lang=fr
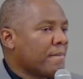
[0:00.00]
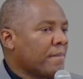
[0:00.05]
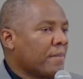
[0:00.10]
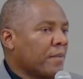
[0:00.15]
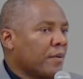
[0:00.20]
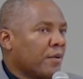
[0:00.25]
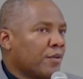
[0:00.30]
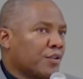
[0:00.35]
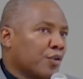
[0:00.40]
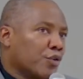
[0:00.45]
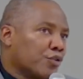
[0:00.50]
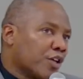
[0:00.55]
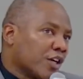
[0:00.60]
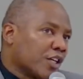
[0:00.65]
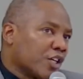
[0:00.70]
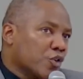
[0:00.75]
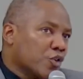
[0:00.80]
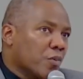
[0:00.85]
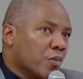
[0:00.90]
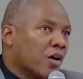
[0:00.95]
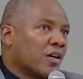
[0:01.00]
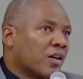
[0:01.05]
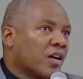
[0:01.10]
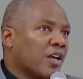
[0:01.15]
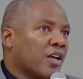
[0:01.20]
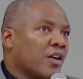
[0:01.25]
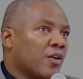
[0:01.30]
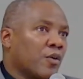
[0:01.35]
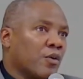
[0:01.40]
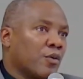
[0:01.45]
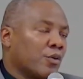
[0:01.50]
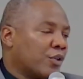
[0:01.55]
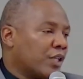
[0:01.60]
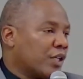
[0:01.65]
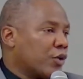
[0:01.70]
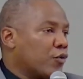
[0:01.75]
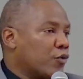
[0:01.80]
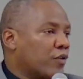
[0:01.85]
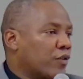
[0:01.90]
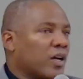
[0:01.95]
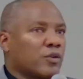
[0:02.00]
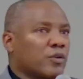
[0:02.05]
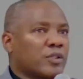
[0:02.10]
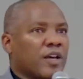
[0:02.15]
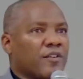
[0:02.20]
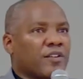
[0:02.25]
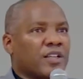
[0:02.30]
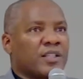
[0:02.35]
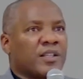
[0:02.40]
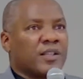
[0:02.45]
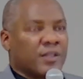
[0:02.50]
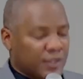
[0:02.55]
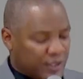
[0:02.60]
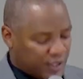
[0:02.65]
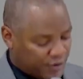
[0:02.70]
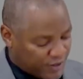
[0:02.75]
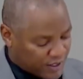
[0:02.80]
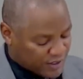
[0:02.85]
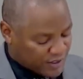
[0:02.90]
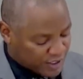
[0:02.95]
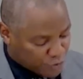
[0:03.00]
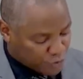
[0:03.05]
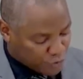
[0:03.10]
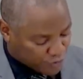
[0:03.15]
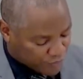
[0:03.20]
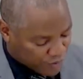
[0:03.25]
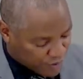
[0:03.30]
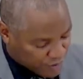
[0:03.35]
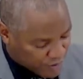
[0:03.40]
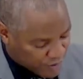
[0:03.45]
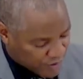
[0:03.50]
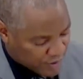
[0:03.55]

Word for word: C'est le temps qui nous manquerait, on le découvrait au travail des, des versets suivants.